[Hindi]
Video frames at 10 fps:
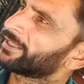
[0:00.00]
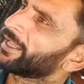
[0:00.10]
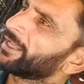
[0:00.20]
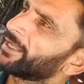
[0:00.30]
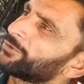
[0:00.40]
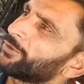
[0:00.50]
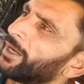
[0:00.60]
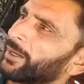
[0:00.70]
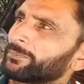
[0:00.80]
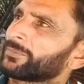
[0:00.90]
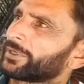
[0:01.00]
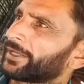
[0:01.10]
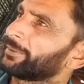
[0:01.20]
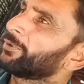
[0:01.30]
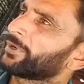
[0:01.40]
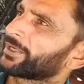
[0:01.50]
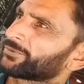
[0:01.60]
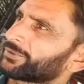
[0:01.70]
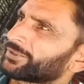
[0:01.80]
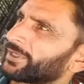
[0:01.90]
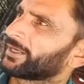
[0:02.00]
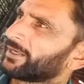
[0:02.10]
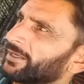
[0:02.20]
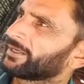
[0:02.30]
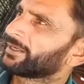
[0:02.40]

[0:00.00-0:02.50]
देंगे जो हम गरीबों का सोचेगा